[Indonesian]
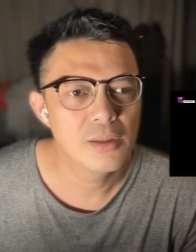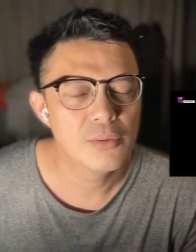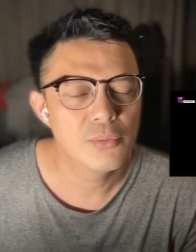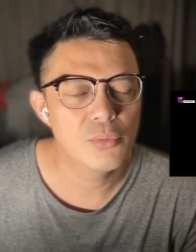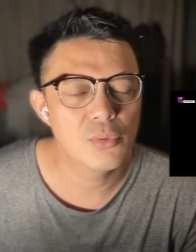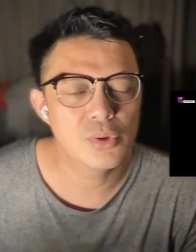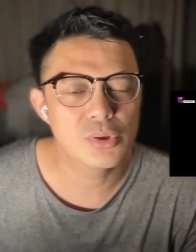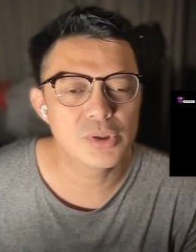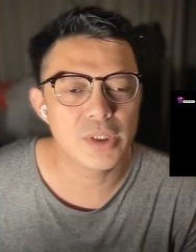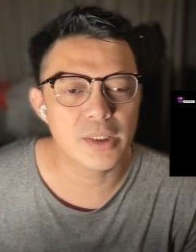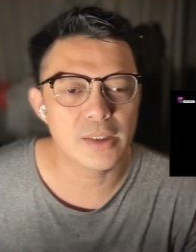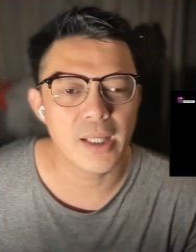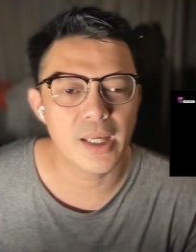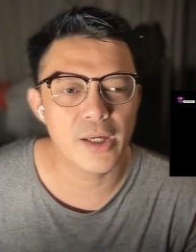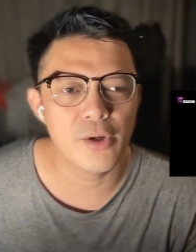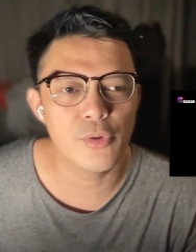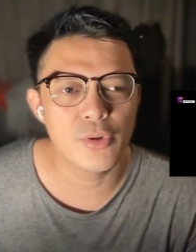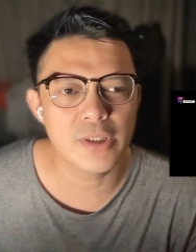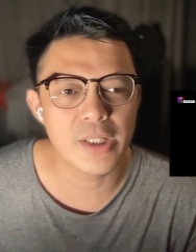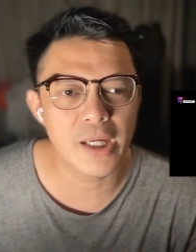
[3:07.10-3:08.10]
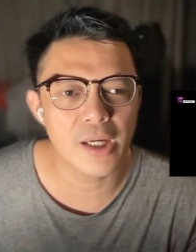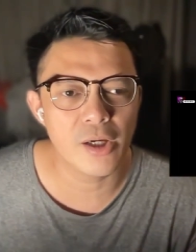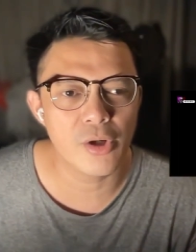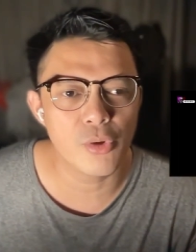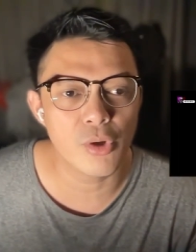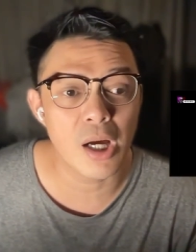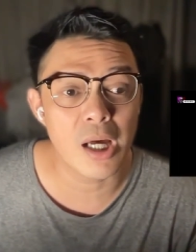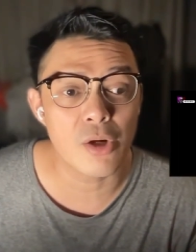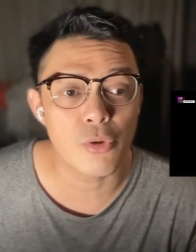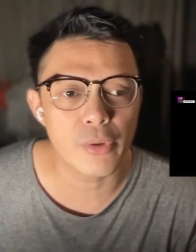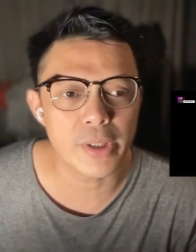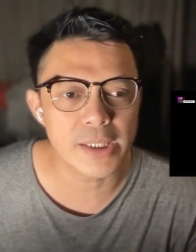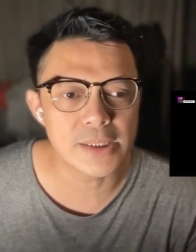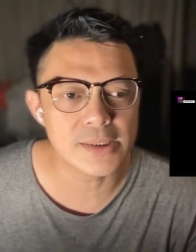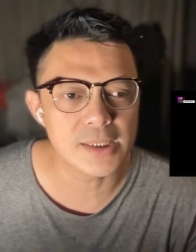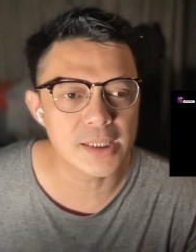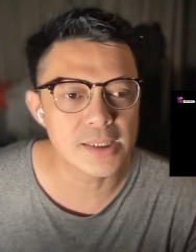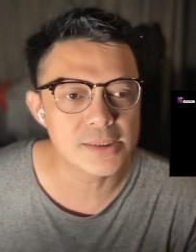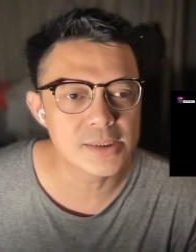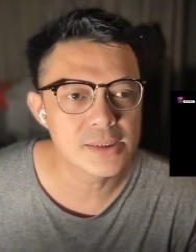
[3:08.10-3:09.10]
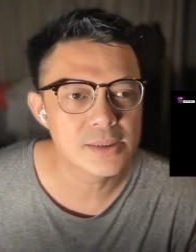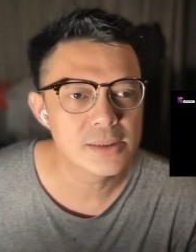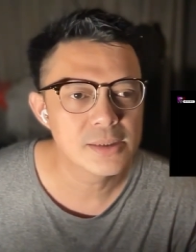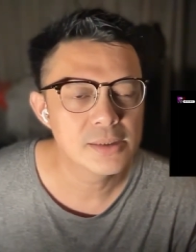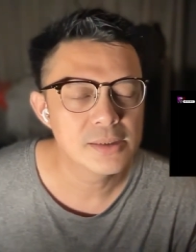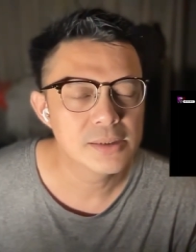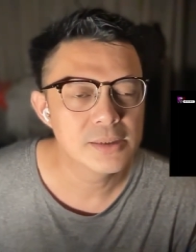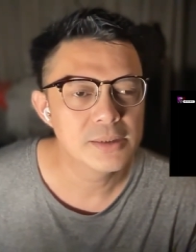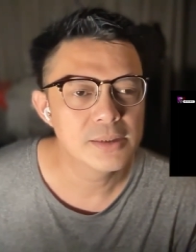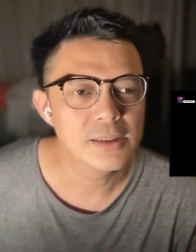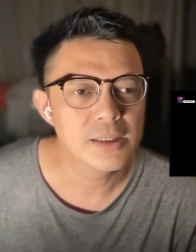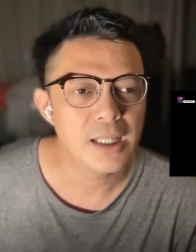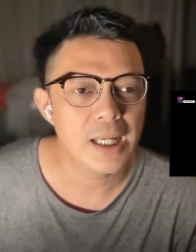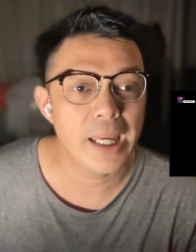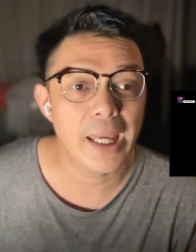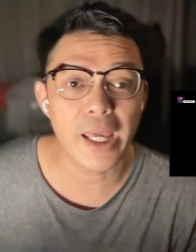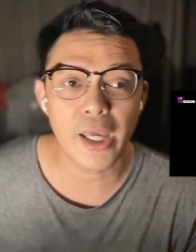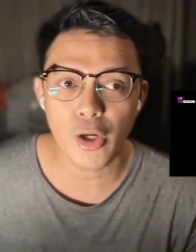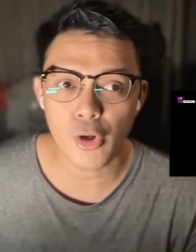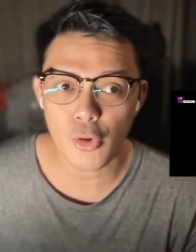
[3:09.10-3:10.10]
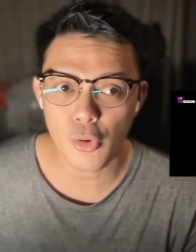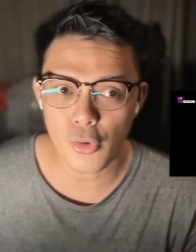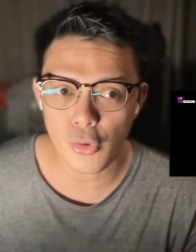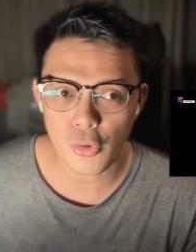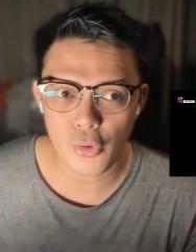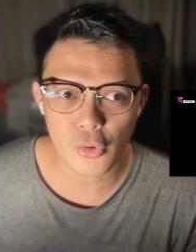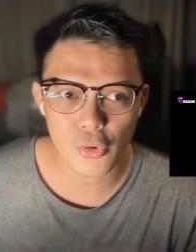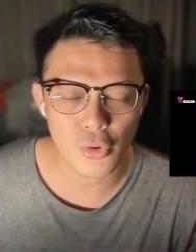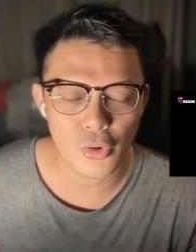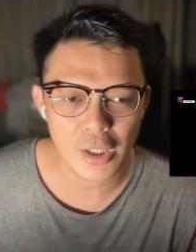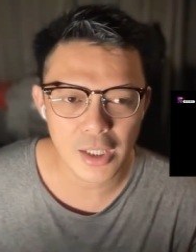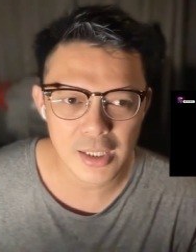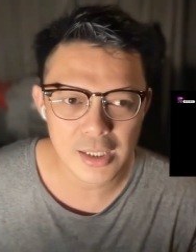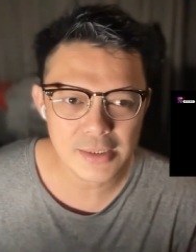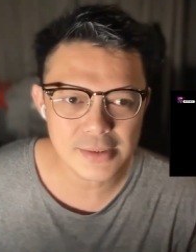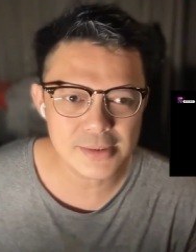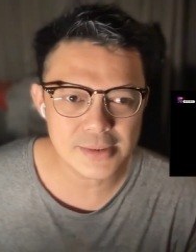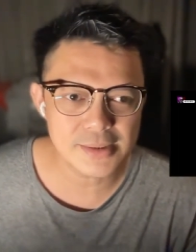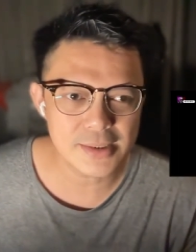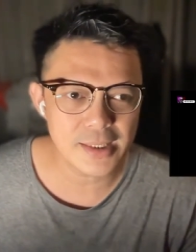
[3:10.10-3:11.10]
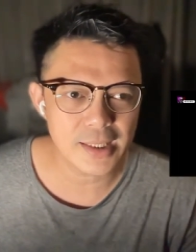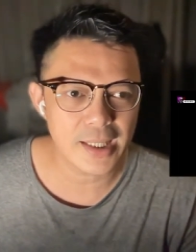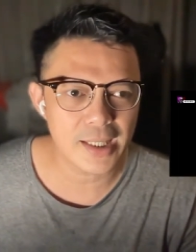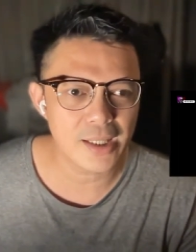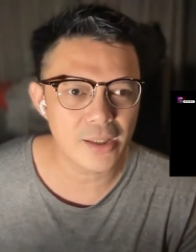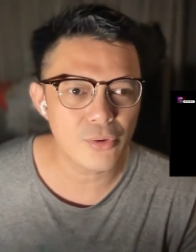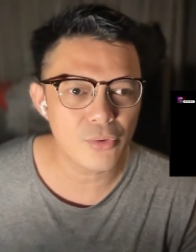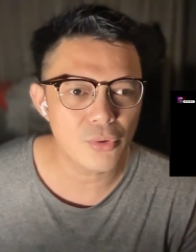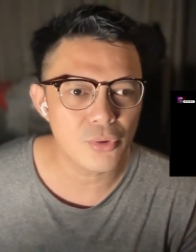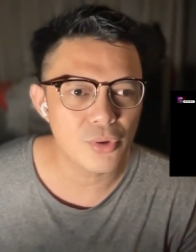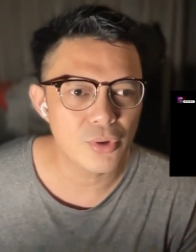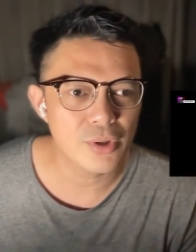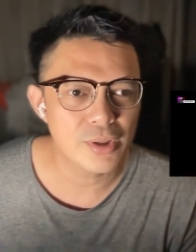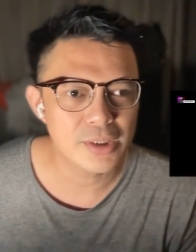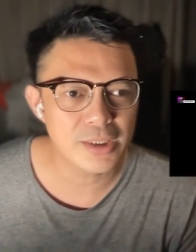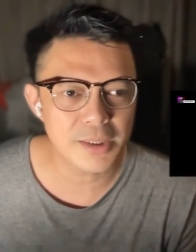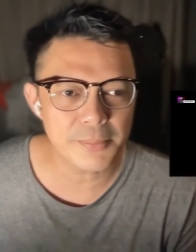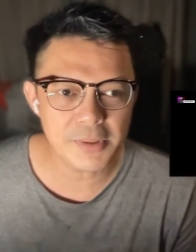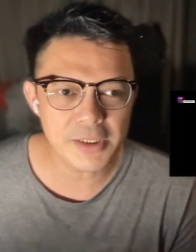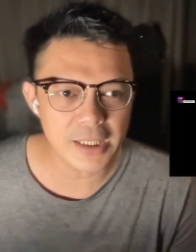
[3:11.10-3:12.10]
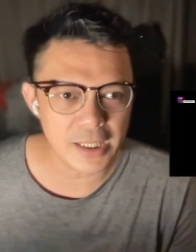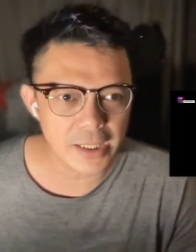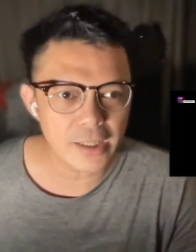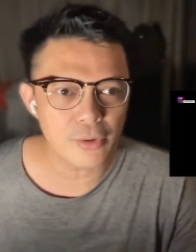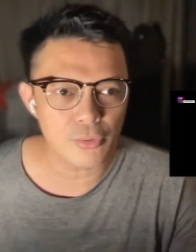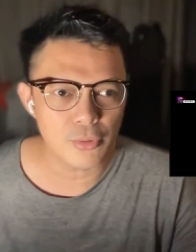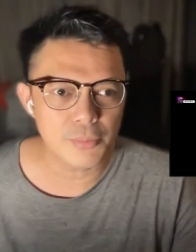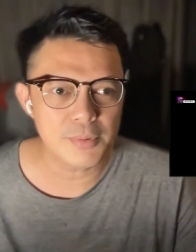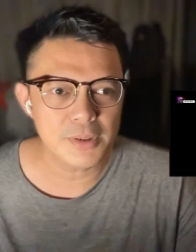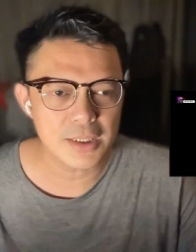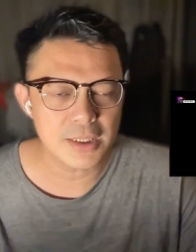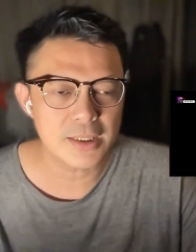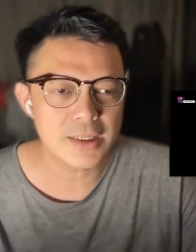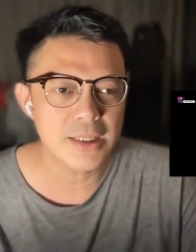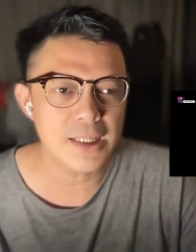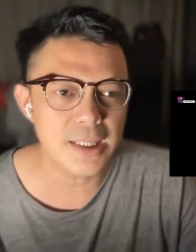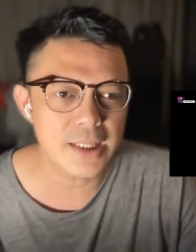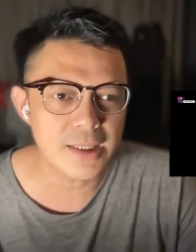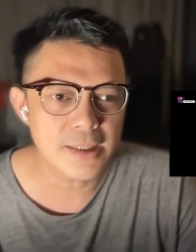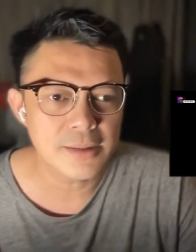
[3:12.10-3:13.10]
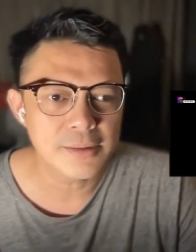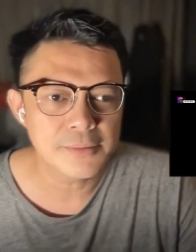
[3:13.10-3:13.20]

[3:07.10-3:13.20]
Oh set, ehonya eho karaoke sih guys. Eho, asik eho. Iya bener eho, bener delay.